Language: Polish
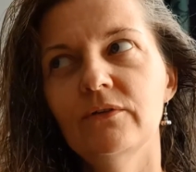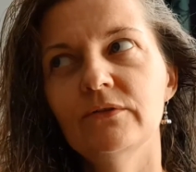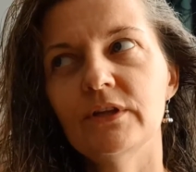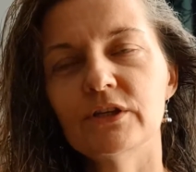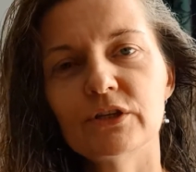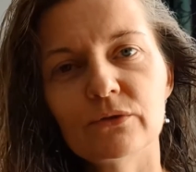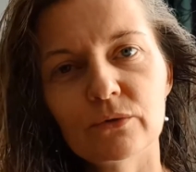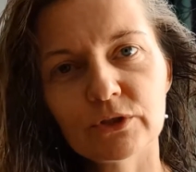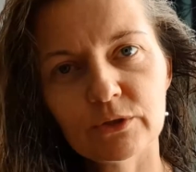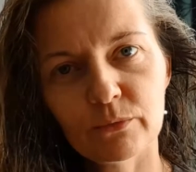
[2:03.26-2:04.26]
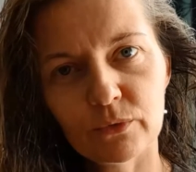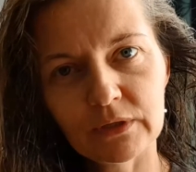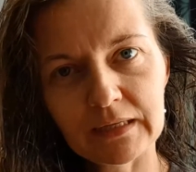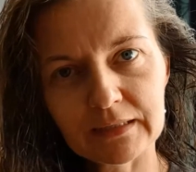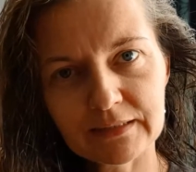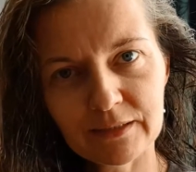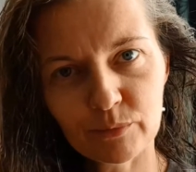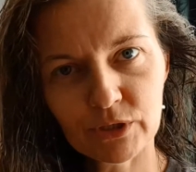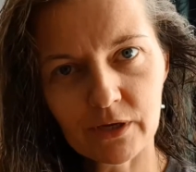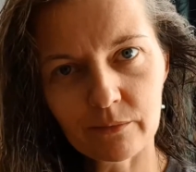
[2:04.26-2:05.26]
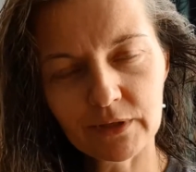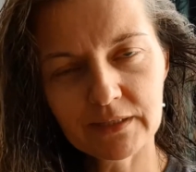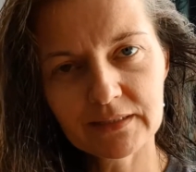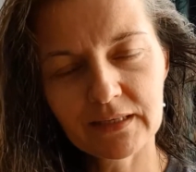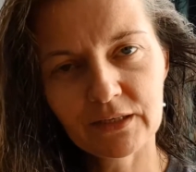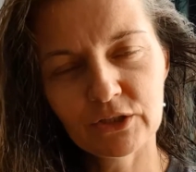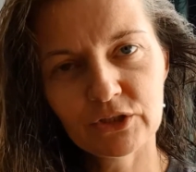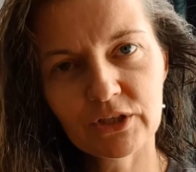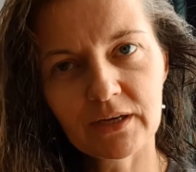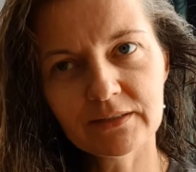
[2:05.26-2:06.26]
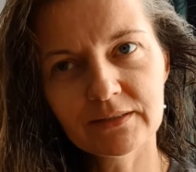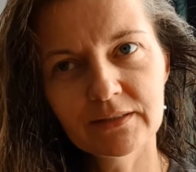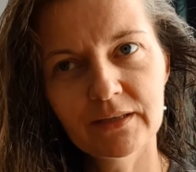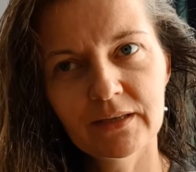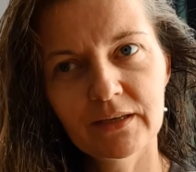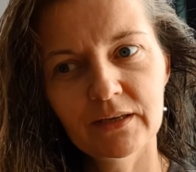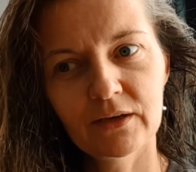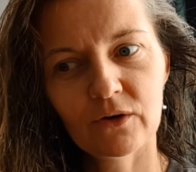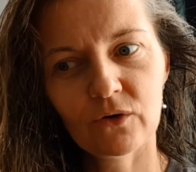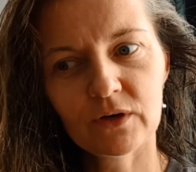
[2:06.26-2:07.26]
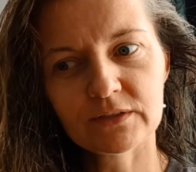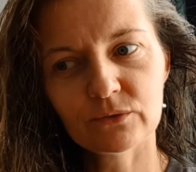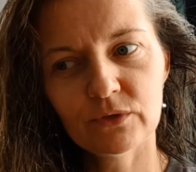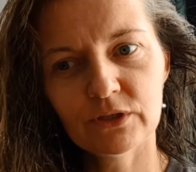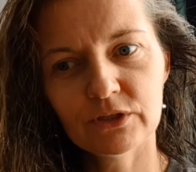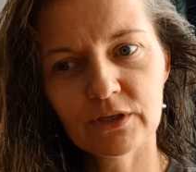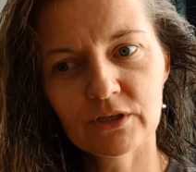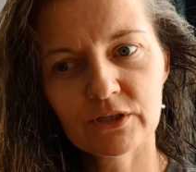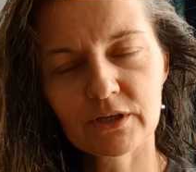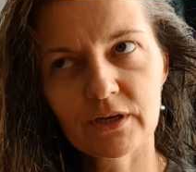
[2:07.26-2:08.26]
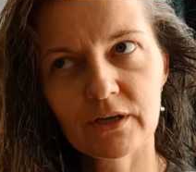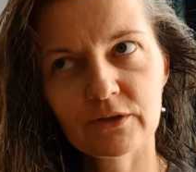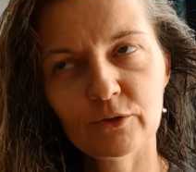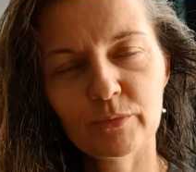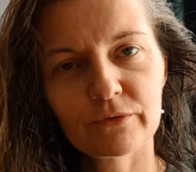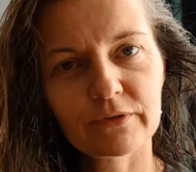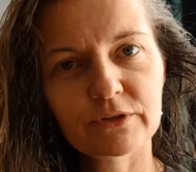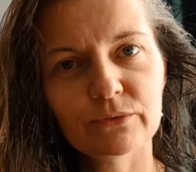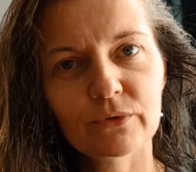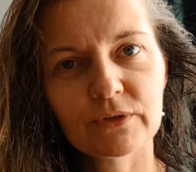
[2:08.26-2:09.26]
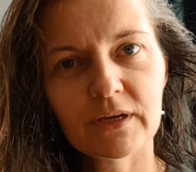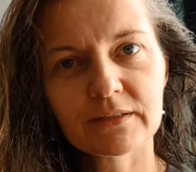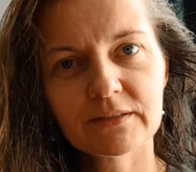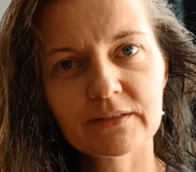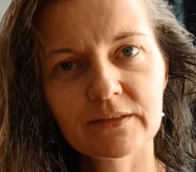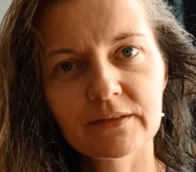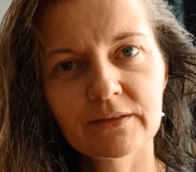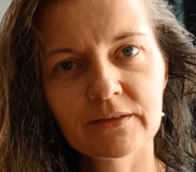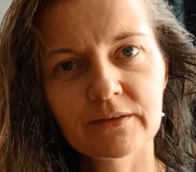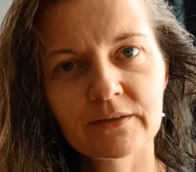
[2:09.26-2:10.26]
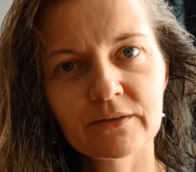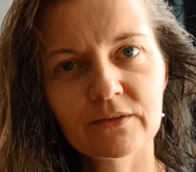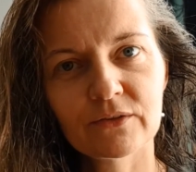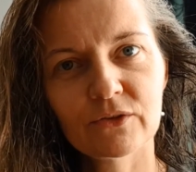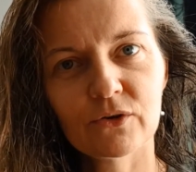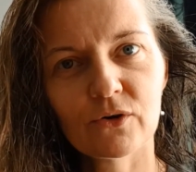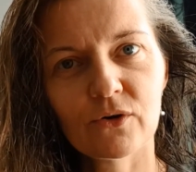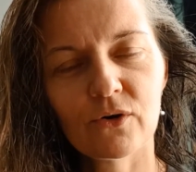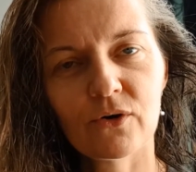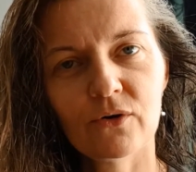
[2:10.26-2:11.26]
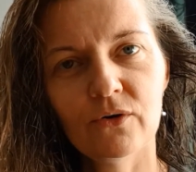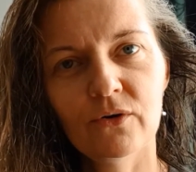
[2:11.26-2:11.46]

wydarzyło się, było dla nas nieprzyjemne za jakiś czas, okazuje się, że doprowadziło nas do